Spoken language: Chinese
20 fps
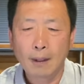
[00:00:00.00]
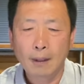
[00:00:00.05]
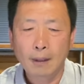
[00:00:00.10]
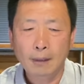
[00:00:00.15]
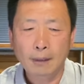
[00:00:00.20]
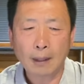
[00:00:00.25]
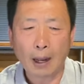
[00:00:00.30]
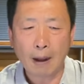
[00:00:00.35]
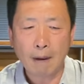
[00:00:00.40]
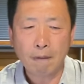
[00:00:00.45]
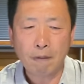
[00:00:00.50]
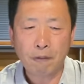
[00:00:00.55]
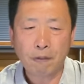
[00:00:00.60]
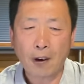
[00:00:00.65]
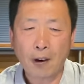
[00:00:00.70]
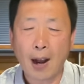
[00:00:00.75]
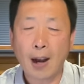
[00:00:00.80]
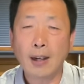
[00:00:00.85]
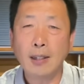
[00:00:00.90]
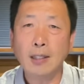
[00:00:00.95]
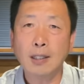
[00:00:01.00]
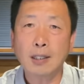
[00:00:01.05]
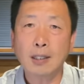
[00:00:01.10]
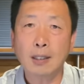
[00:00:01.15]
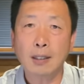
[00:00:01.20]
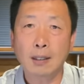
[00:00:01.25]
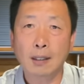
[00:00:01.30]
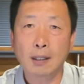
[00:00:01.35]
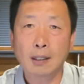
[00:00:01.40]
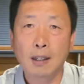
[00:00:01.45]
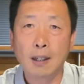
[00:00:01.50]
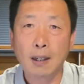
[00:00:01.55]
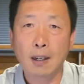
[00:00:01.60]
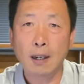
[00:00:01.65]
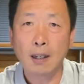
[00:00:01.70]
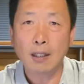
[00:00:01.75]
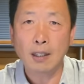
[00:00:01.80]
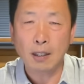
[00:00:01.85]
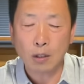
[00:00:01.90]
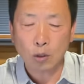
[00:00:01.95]
但凡是
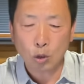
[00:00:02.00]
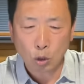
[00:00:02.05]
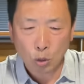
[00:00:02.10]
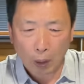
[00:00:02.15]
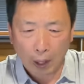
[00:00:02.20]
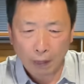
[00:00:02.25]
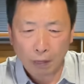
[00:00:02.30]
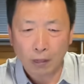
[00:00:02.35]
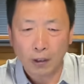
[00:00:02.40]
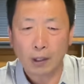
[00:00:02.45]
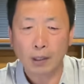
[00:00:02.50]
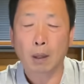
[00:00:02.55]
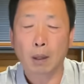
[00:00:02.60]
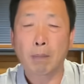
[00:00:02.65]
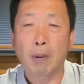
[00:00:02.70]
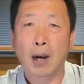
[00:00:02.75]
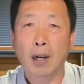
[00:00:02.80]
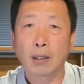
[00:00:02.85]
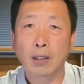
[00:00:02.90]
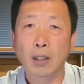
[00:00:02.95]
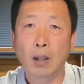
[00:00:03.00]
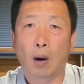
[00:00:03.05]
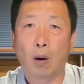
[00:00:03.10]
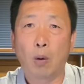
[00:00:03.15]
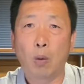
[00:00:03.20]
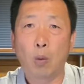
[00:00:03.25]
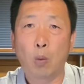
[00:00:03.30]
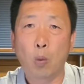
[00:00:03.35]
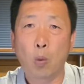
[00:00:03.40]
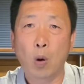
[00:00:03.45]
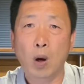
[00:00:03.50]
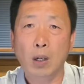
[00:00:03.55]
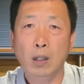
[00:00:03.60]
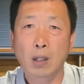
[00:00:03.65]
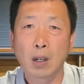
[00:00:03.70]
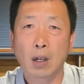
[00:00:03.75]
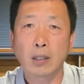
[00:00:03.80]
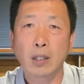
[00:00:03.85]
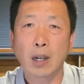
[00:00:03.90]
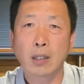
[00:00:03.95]
可以选择的朋友，我
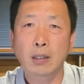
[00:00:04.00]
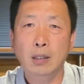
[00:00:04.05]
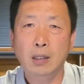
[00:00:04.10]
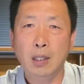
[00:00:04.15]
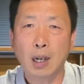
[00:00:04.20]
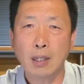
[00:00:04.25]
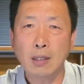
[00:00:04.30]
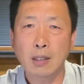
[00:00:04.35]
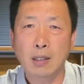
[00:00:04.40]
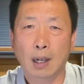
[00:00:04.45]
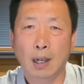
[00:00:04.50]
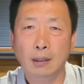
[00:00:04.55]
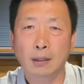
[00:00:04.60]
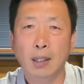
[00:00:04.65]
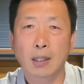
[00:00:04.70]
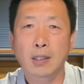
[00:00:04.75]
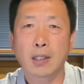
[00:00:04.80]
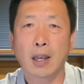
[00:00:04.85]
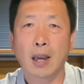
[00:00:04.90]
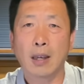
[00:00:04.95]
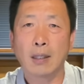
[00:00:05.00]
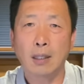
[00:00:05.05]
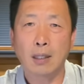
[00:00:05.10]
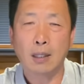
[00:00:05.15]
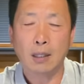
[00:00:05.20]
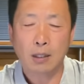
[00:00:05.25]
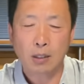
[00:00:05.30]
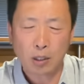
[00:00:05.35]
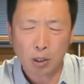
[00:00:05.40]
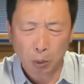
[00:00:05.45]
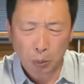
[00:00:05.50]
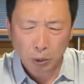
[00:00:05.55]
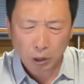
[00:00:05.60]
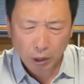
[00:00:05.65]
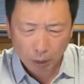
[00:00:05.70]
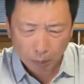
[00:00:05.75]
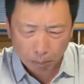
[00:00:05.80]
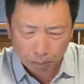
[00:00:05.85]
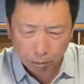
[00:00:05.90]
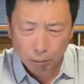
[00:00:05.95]
个人真诚的建议就
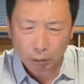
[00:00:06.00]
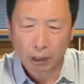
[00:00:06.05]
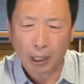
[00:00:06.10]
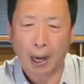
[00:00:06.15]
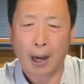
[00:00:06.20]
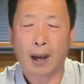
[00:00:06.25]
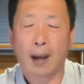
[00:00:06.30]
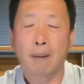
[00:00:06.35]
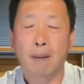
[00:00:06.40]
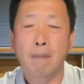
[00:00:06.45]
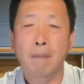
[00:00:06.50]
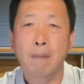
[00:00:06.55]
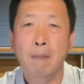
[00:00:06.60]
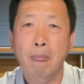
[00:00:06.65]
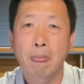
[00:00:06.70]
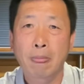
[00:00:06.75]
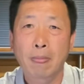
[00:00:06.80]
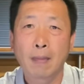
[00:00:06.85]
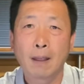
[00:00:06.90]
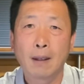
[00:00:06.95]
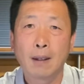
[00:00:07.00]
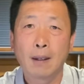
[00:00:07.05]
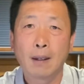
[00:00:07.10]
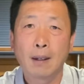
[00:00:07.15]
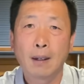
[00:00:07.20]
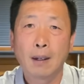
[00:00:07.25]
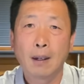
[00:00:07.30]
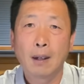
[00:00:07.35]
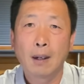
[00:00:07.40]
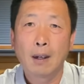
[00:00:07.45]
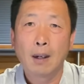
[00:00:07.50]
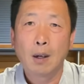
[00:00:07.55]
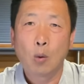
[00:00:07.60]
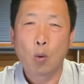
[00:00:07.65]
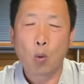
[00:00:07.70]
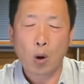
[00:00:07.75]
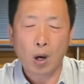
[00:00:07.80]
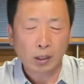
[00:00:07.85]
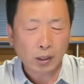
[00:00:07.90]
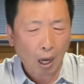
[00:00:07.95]
是不打。
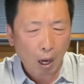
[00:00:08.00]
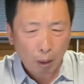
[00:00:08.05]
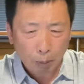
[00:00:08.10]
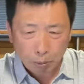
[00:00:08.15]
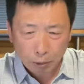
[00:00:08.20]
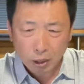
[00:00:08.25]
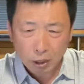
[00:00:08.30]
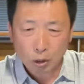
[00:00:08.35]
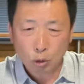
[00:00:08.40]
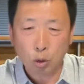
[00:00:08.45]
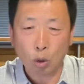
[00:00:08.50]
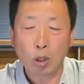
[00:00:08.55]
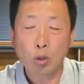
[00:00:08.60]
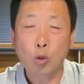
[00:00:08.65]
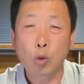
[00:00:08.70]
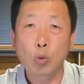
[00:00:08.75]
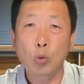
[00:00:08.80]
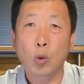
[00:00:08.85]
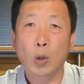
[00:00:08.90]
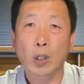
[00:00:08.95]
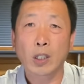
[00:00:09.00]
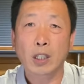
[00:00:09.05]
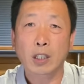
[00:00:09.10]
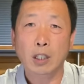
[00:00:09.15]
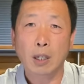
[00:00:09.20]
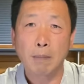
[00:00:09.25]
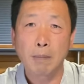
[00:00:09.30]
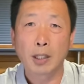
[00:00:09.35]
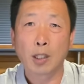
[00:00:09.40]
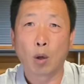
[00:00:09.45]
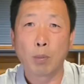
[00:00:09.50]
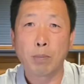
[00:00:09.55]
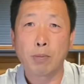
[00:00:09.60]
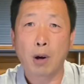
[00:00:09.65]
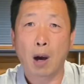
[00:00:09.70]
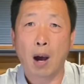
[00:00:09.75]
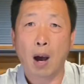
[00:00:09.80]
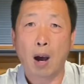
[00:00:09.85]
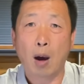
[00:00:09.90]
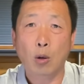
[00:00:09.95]
我倒不是说中国的什么都
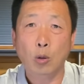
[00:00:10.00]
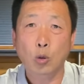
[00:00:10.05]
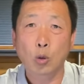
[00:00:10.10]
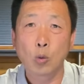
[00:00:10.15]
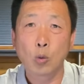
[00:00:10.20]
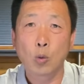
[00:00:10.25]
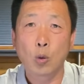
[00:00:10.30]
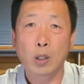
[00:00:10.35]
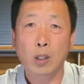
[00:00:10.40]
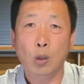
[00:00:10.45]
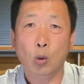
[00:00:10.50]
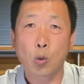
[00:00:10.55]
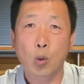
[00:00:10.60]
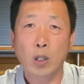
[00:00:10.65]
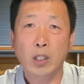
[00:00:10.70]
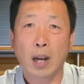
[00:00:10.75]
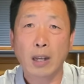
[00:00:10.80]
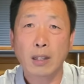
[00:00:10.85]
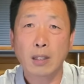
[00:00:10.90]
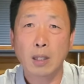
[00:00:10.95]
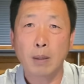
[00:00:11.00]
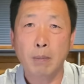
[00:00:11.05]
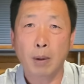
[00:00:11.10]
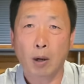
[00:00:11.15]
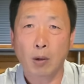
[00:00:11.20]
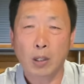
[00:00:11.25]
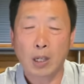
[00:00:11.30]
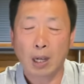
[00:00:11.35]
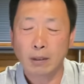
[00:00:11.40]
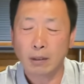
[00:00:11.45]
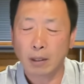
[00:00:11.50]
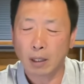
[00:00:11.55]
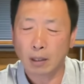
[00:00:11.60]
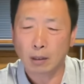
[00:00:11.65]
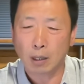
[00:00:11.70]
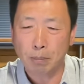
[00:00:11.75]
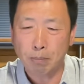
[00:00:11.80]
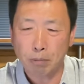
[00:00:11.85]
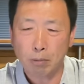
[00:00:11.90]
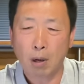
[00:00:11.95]
不好，中国的国产疫苗肯定
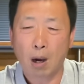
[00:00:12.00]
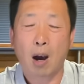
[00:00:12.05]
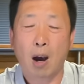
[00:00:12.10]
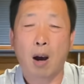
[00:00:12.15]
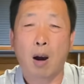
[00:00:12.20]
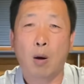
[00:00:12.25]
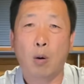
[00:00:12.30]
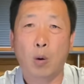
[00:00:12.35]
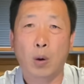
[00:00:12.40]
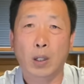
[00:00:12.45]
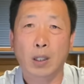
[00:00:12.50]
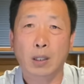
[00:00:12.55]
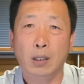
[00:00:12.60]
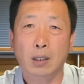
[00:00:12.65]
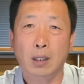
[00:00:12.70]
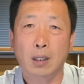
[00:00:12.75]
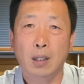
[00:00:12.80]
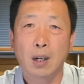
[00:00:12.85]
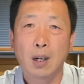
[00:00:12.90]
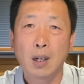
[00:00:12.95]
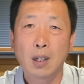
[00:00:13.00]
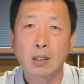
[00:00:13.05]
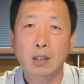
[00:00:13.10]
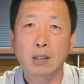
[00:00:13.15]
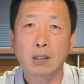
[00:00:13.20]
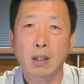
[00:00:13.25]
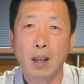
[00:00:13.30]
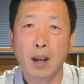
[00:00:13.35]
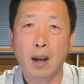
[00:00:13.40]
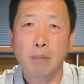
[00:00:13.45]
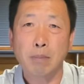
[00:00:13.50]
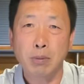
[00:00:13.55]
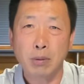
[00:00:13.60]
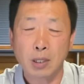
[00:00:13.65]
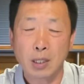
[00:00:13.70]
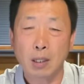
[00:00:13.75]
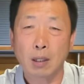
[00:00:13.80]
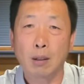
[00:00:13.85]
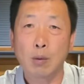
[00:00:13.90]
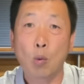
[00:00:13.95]
是不好，或者是质量不
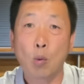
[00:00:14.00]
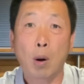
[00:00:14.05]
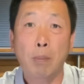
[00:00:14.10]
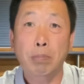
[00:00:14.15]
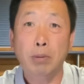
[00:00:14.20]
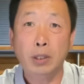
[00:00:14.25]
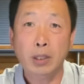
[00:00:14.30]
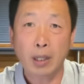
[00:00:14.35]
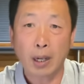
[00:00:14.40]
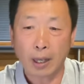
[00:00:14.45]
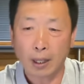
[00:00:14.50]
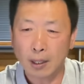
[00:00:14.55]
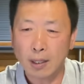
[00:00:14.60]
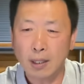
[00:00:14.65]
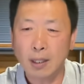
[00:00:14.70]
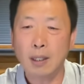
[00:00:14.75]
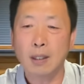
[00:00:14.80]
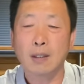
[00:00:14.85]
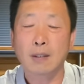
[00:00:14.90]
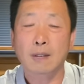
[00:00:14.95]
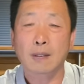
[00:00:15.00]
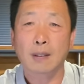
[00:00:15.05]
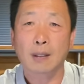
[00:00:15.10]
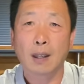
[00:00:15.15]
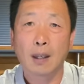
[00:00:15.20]
行，我不是这个意思。